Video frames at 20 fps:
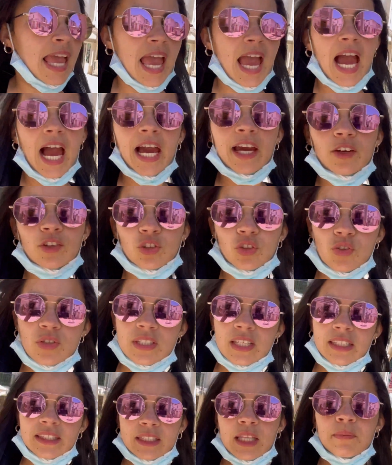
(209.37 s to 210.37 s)
Aí eu trouxe
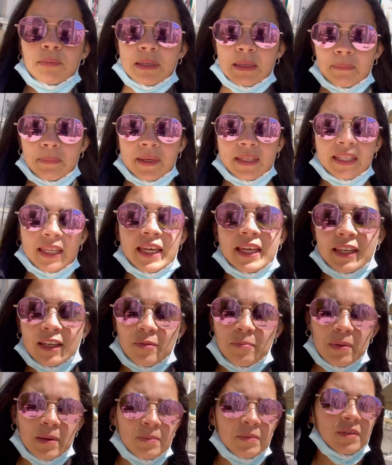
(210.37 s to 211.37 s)
a tampa da panela
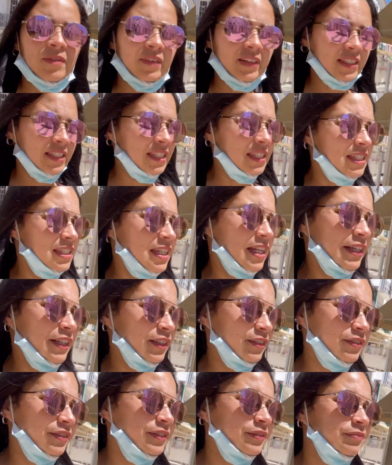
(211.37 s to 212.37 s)
pra mim ver se
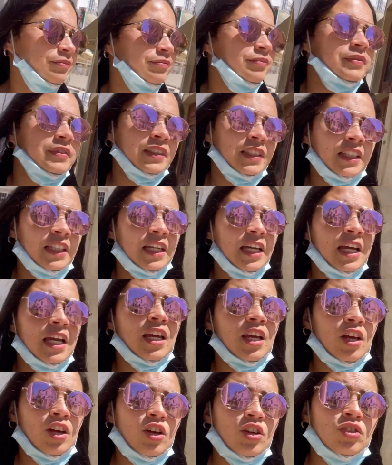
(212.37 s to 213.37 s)
serve.
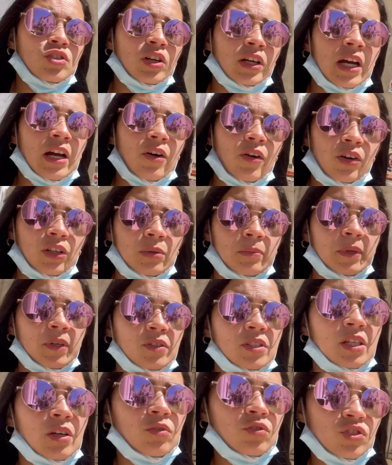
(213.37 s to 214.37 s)
Só que agora eu também não
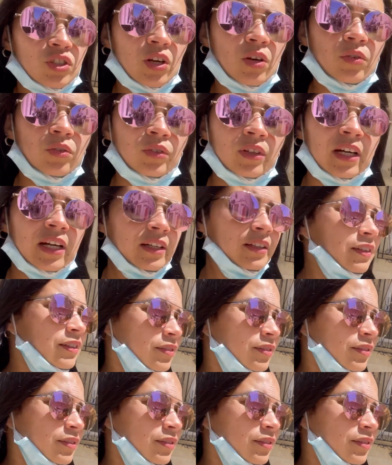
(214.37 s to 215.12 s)
sei onde que é o lugar.